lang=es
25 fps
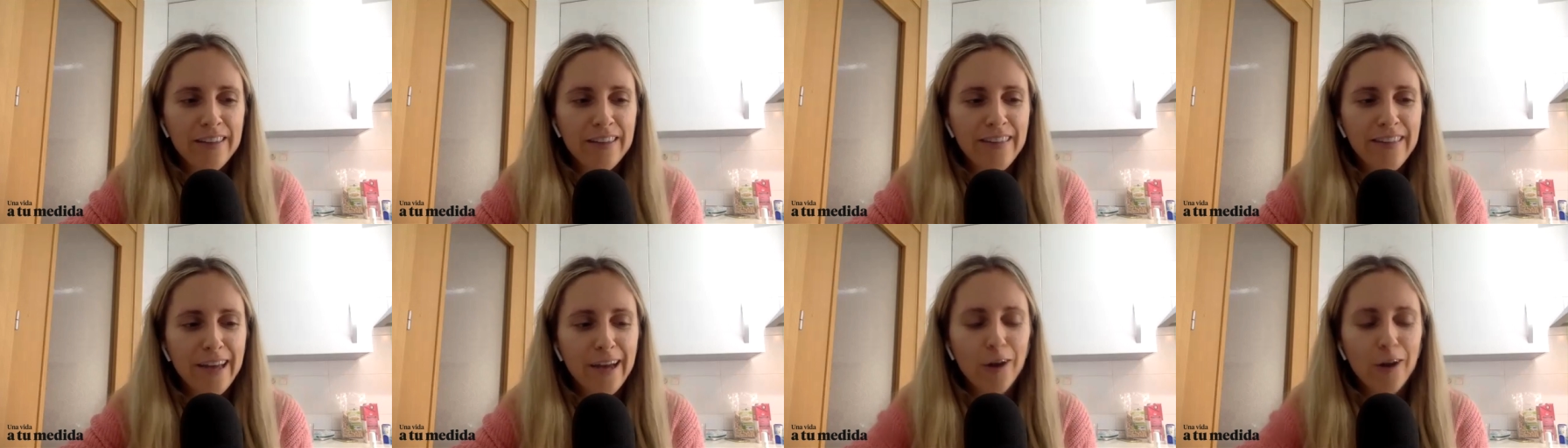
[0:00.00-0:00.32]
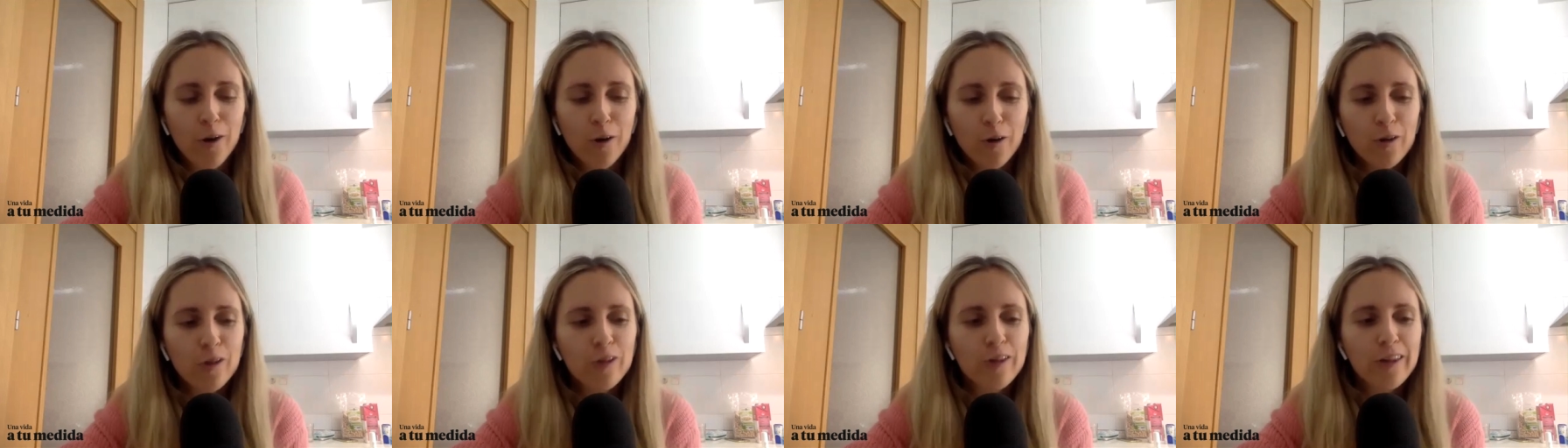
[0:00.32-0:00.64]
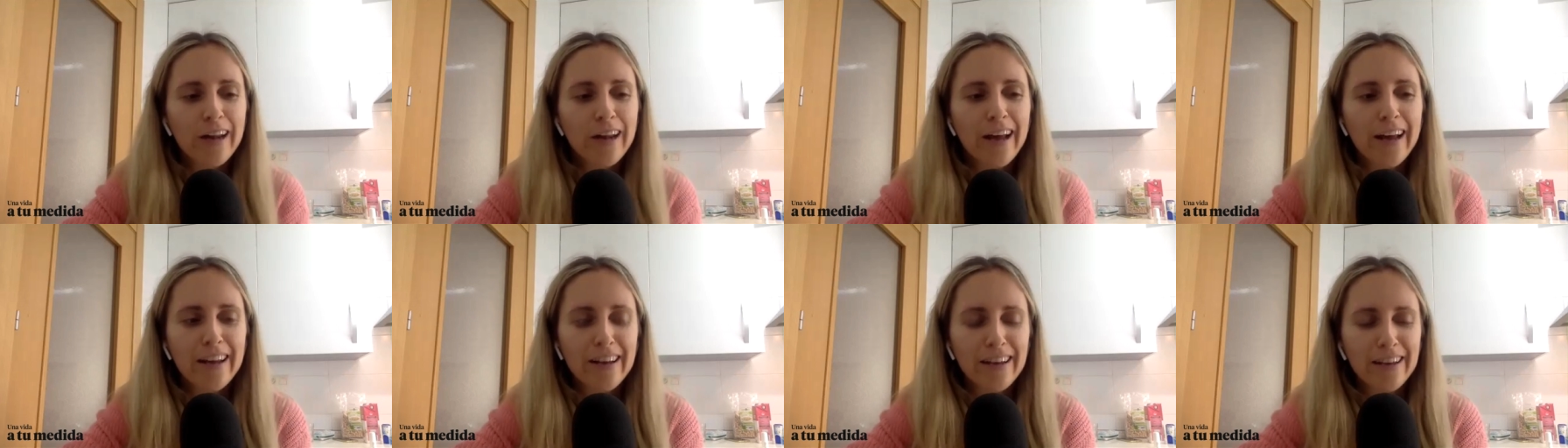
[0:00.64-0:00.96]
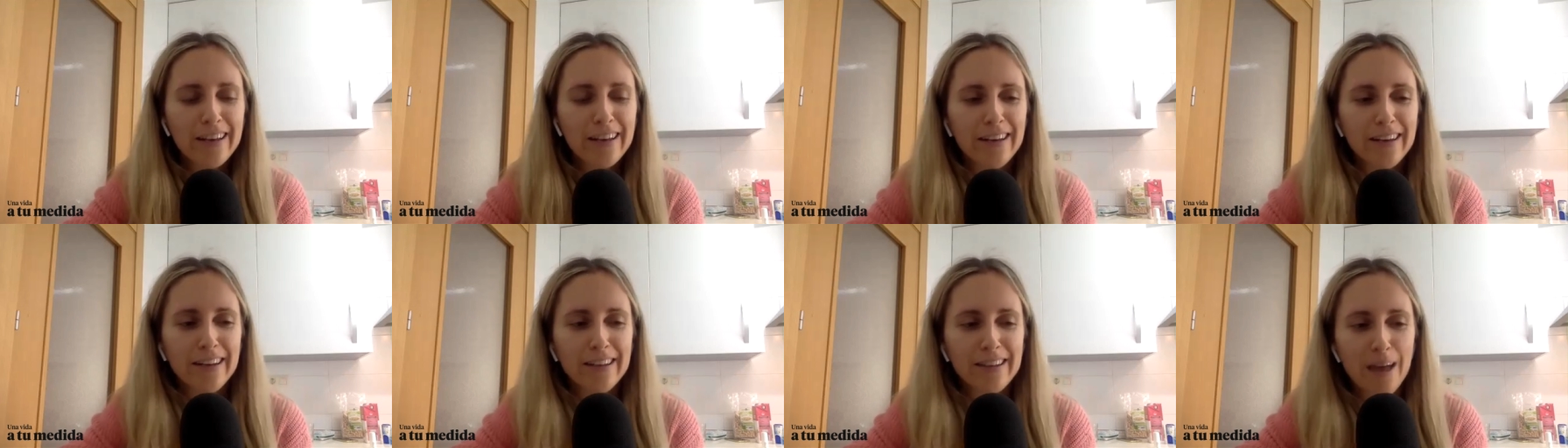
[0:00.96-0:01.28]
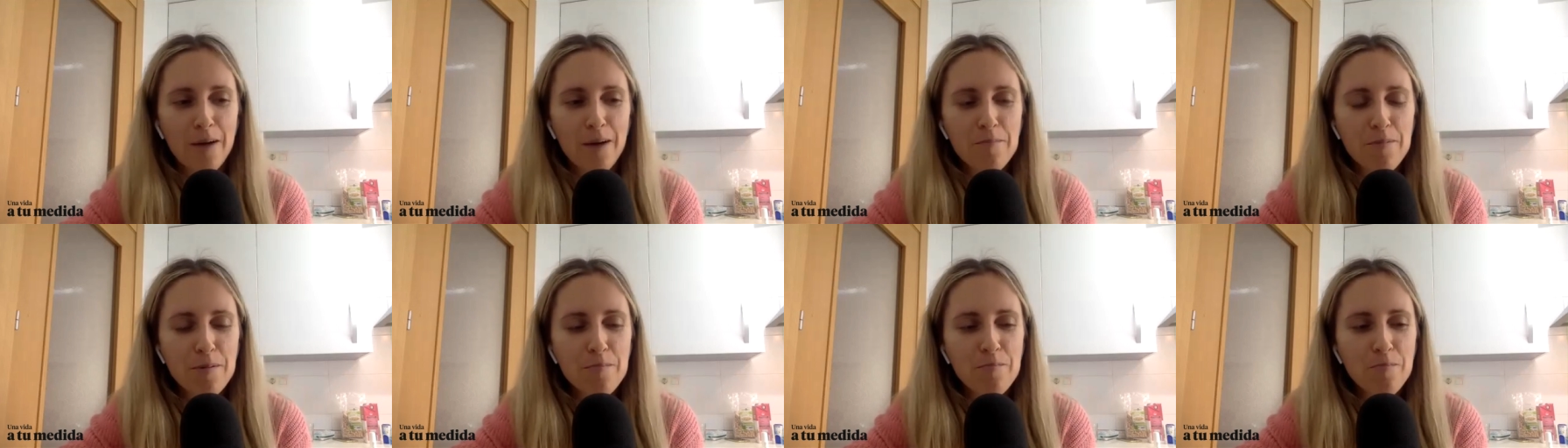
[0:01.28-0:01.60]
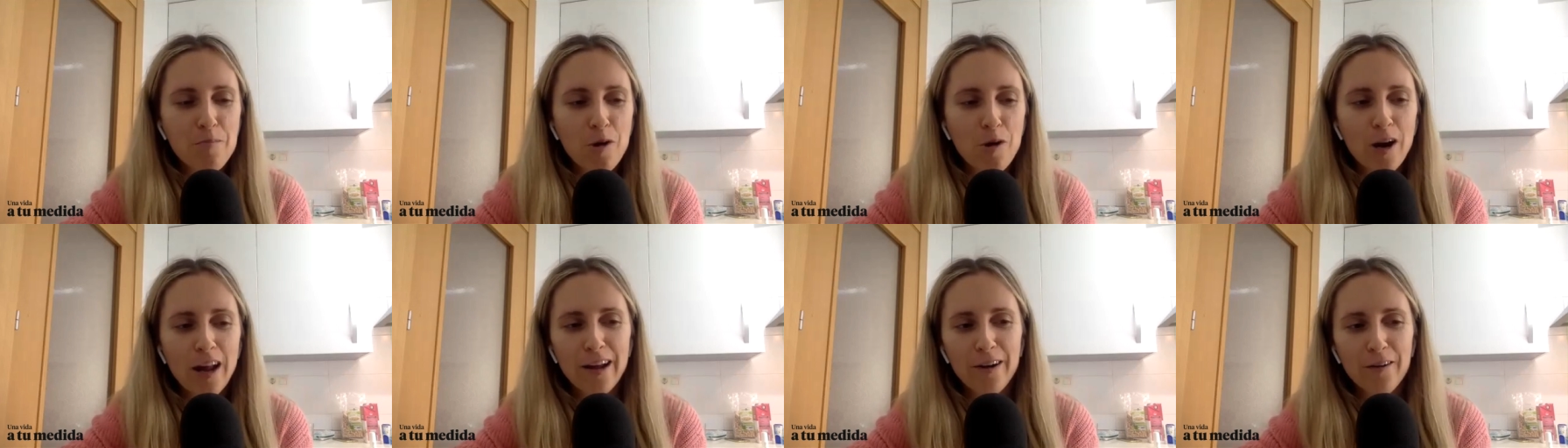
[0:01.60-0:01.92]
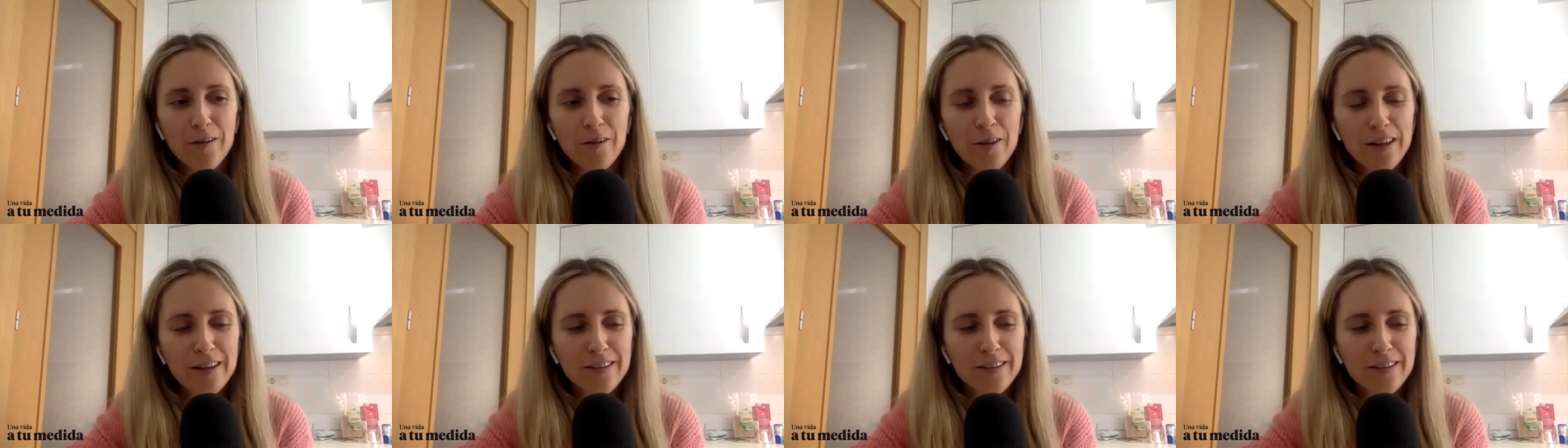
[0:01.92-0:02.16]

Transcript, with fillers: encontrar, que, que, también mola, ¿no?